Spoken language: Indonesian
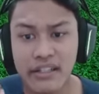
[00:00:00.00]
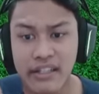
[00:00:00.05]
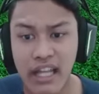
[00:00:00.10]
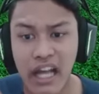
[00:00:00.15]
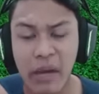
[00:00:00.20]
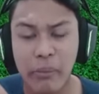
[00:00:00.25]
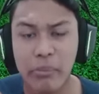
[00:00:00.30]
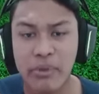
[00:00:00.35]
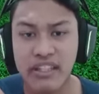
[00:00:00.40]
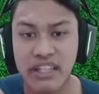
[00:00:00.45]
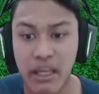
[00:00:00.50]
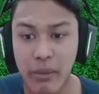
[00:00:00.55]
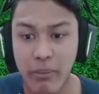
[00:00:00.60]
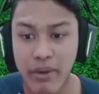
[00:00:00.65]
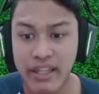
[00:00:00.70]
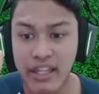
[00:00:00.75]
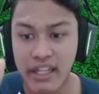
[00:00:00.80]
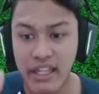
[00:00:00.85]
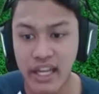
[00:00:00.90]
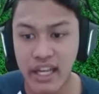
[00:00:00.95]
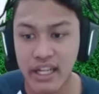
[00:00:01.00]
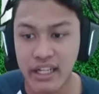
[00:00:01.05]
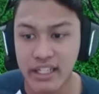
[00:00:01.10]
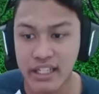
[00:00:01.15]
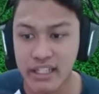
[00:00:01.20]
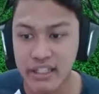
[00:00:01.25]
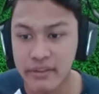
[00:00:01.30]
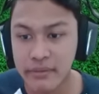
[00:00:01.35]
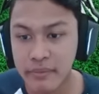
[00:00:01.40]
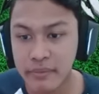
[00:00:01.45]
Tahap pertamanya ya,
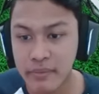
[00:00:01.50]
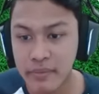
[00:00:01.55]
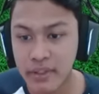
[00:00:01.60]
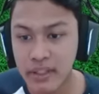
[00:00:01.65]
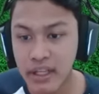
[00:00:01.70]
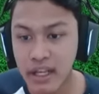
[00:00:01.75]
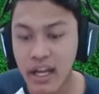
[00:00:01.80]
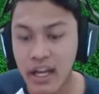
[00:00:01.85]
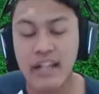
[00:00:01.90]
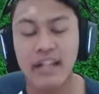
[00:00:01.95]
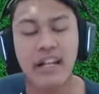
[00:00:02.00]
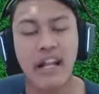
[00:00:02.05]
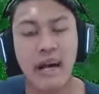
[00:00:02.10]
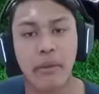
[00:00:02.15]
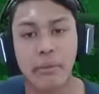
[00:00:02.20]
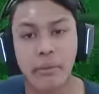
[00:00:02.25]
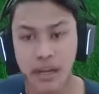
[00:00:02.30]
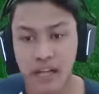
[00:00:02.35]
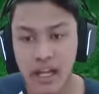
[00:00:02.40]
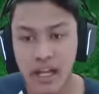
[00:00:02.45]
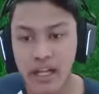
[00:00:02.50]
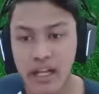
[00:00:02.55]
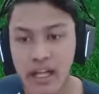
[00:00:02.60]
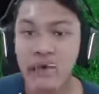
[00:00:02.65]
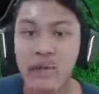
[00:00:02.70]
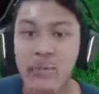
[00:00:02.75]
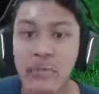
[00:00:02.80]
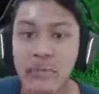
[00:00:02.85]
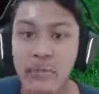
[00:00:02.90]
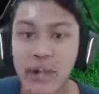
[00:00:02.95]
nih. Karena apa?
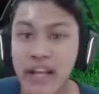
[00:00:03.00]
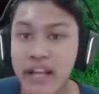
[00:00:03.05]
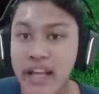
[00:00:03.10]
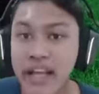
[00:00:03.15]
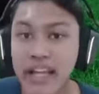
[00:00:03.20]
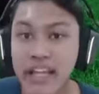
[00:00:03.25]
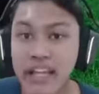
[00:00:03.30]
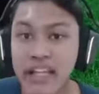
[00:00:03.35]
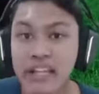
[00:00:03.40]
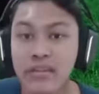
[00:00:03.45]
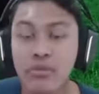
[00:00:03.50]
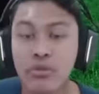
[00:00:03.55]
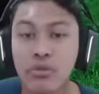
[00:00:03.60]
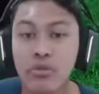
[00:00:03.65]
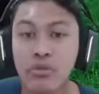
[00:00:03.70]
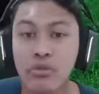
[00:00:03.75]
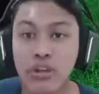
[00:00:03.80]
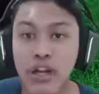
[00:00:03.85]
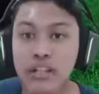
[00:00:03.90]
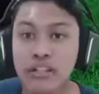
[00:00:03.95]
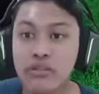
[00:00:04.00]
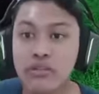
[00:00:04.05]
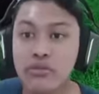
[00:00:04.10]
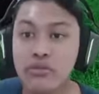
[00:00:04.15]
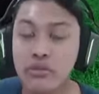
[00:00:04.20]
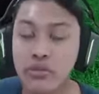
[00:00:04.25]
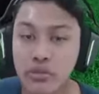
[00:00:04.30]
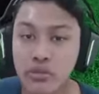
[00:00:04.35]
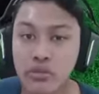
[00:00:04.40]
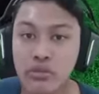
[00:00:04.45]
Mereka ini dibutuhkan
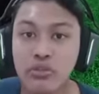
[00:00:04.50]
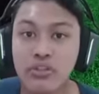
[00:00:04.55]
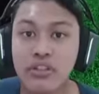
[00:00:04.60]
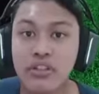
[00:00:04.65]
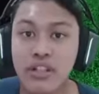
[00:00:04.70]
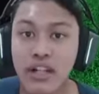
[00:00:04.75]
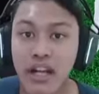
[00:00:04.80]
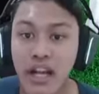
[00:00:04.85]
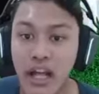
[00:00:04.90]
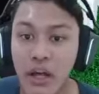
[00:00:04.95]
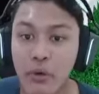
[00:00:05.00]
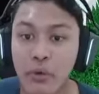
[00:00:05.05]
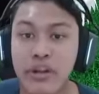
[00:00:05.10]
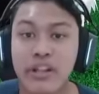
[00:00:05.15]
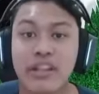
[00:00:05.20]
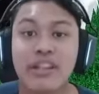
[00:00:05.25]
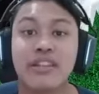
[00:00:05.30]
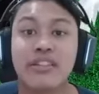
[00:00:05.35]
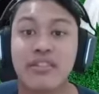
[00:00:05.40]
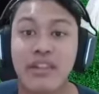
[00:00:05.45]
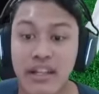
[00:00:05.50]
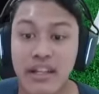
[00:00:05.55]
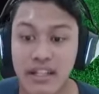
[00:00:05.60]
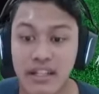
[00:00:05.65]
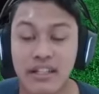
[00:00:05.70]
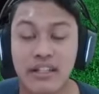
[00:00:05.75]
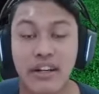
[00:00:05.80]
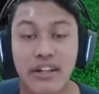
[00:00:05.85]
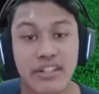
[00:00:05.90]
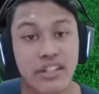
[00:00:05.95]
untuk ngelakuin
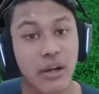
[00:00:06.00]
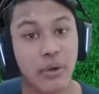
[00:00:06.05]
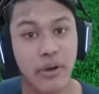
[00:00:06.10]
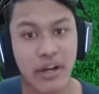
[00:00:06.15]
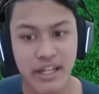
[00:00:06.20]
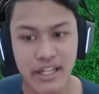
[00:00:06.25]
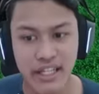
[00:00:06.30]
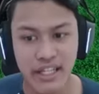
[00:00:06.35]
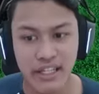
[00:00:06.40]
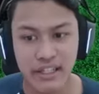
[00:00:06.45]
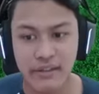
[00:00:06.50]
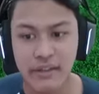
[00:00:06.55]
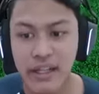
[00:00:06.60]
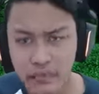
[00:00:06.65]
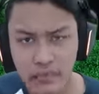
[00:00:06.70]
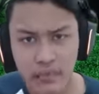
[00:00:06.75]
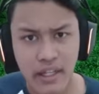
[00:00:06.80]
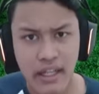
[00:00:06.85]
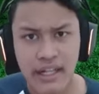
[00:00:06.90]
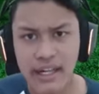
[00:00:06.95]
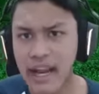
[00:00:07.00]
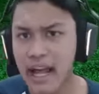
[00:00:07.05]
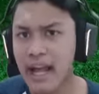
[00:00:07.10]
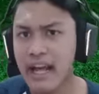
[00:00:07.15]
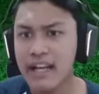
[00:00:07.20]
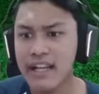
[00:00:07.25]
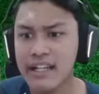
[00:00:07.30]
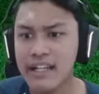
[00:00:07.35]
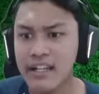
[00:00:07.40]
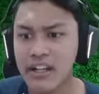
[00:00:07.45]
trial race awakening.
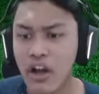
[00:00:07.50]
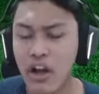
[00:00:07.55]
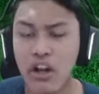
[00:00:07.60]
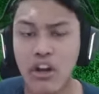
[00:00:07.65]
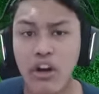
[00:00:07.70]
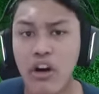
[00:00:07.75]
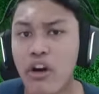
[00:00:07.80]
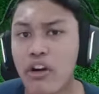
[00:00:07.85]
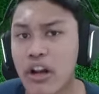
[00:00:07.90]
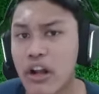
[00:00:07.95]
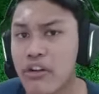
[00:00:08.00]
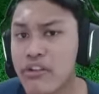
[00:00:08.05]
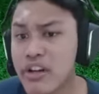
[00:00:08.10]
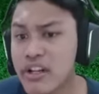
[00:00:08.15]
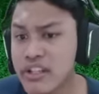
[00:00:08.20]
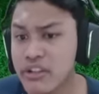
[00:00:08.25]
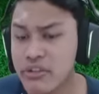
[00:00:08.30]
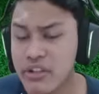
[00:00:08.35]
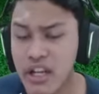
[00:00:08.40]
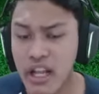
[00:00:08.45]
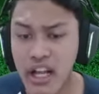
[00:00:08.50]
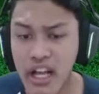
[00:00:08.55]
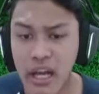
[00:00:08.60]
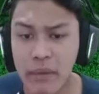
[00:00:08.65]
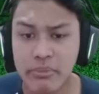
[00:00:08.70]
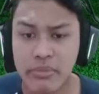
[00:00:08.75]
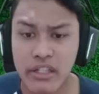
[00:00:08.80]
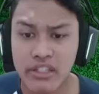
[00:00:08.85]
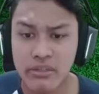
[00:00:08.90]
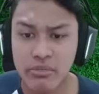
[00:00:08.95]
Nah, kalau orang-orangnya udah
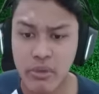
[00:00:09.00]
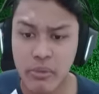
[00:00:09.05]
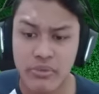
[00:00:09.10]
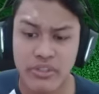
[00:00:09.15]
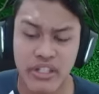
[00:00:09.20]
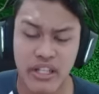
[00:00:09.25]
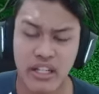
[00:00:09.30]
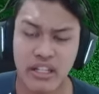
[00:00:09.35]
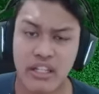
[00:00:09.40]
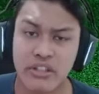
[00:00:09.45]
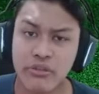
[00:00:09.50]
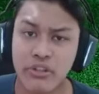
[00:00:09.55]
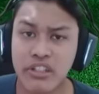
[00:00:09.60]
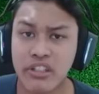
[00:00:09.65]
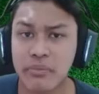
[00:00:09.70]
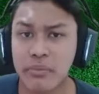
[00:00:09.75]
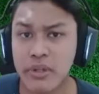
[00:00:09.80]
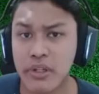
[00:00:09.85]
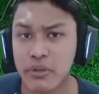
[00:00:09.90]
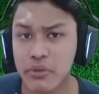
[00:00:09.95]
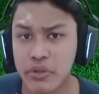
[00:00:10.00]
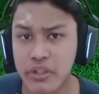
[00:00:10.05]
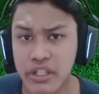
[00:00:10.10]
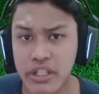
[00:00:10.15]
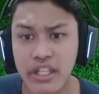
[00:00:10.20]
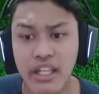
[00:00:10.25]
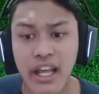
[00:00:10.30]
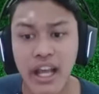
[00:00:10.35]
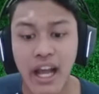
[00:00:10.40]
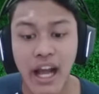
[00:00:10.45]
lengkap dan semua persyaratan sudah
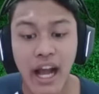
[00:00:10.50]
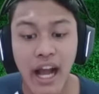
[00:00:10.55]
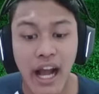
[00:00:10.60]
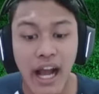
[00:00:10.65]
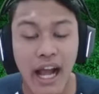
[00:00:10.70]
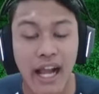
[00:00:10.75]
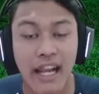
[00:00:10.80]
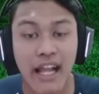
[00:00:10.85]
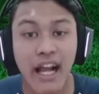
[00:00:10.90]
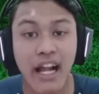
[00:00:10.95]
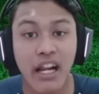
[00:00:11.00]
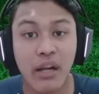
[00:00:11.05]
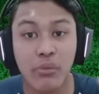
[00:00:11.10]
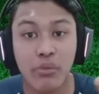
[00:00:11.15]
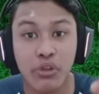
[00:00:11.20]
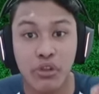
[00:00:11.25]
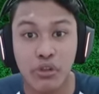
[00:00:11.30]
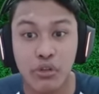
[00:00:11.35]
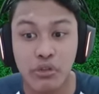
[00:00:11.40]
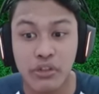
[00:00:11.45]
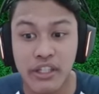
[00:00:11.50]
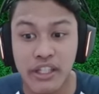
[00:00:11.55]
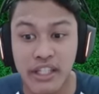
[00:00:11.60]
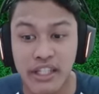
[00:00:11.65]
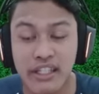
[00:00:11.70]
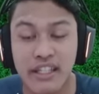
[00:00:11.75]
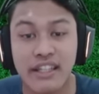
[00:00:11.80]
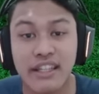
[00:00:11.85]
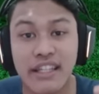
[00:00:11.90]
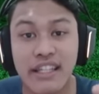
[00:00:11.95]
terpenuhi, hal yang kalian
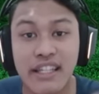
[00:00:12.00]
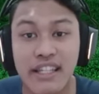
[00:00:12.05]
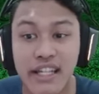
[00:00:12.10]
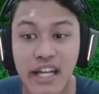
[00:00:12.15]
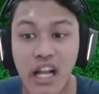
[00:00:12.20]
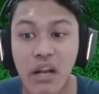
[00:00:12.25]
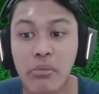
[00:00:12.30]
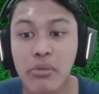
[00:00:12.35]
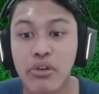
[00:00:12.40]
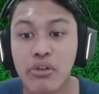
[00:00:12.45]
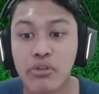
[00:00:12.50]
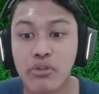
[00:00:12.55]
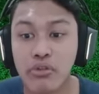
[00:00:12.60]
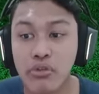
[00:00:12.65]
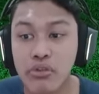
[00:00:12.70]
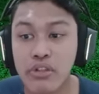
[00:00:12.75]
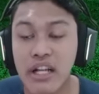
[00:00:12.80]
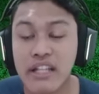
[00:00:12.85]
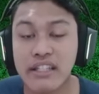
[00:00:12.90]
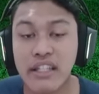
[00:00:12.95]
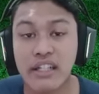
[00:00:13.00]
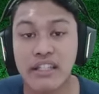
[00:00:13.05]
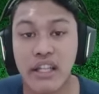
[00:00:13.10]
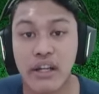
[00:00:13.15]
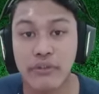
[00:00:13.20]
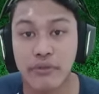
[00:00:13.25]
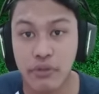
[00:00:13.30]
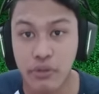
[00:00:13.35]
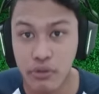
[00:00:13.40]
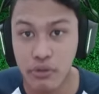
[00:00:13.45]
butuhin tinggal menunggu
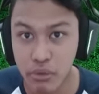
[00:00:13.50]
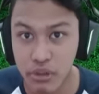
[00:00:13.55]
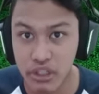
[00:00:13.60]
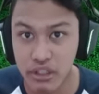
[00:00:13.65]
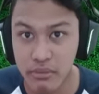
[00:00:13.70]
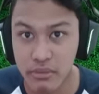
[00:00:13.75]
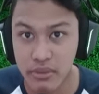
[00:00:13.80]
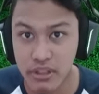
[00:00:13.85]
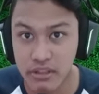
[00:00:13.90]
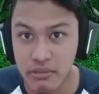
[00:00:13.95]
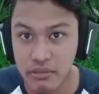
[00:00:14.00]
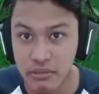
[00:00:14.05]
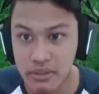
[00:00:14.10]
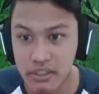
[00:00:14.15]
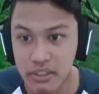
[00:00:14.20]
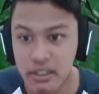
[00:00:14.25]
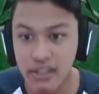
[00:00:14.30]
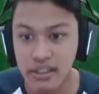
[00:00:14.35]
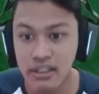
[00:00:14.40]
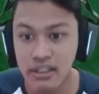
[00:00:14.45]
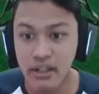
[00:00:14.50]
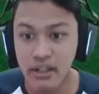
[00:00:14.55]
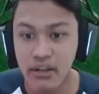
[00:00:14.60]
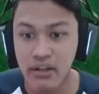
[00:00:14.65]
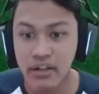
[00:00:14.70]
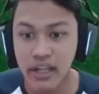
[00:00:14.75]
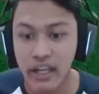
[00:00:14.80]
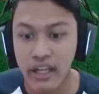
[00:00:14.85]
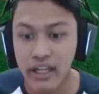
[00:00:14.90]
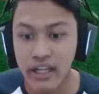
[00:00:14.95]
datangnya full moon, teman-teman.
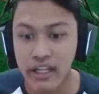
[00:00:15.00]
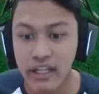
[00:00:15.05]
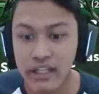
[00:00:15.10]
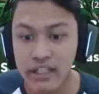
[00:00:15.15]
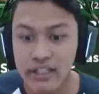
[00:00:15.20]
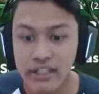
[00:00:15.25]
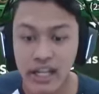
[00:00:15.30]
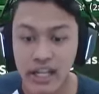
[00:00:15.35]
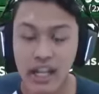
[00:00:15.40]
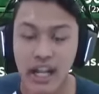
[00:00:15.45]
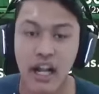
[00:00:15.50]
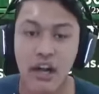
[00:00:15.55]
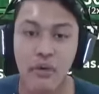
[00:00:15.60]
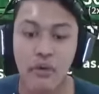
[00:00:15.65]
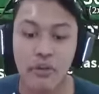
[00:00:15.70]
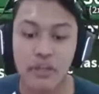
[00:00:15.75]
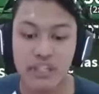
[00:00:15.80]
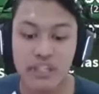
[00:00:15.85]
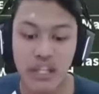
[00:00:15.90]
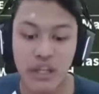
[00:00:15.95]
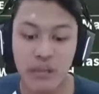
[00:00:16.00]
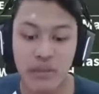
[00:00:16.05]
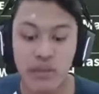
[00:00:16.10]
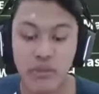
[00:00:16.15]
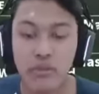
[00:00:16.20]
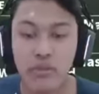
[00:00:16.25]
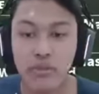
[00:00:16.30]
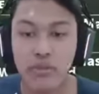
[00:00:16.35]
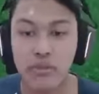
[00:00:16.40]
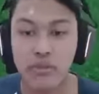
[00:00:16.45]
Oke, sekarang gue tinggal nunggu
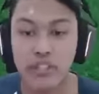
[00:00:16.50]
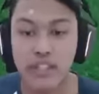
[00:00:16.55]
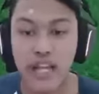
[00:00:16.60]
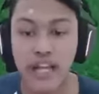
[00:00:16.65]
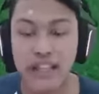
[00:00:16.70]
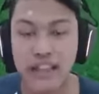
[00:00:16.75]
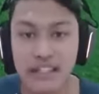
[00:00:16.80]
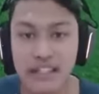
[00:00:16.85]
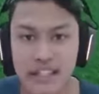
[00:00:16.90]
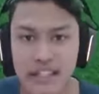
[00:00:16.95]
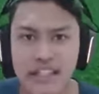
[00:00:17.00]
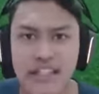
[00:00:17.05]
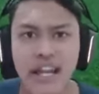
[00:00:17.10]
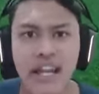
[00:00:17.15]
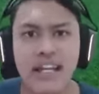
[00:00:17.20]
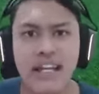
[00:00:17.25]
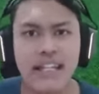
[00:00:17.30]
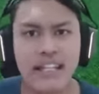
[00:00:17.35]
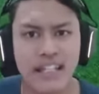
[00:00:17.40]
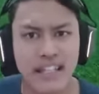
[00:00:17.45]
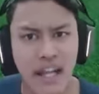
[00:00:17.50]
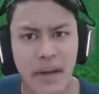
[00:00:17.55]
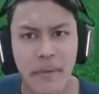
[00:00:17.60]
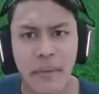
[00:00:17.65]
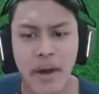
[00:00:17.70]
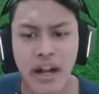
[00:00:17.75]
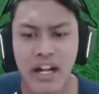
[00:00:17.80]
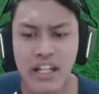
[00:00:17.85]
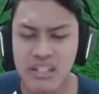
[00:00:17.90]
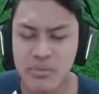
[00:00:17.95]
full moonnya dateng dan kita
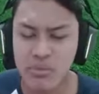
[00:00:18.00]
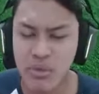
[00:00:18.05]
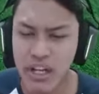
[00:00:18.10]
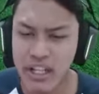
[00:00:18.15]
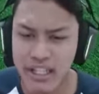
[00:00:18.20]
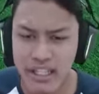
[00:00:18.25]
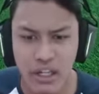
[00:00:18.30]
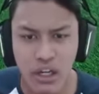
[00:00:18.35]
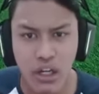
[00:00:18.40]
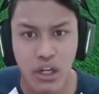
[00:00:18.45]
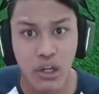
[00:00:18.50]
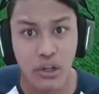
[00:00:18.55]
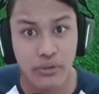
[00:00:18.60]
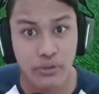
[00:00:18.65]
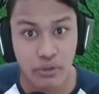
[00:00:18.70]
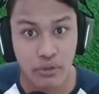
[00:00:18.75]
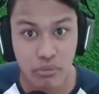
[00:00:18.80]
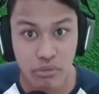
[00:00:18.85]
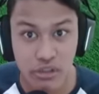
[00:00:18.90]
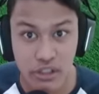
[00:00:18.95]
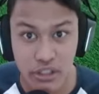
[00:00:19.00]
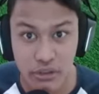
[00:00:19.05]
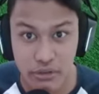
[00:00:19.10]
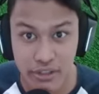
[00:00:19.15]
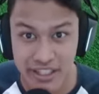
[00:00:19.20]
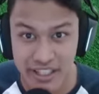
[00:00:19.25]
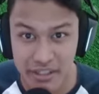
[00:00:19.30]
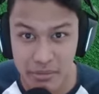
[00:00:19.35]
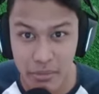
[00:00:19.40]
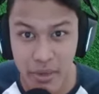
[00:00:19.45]
bakal ketemu lagi kalau full moonnya
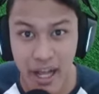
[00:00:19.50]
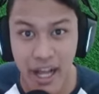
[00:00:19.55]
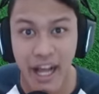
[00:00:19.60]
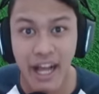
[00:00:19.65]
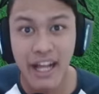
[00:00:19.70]
sudah tiba.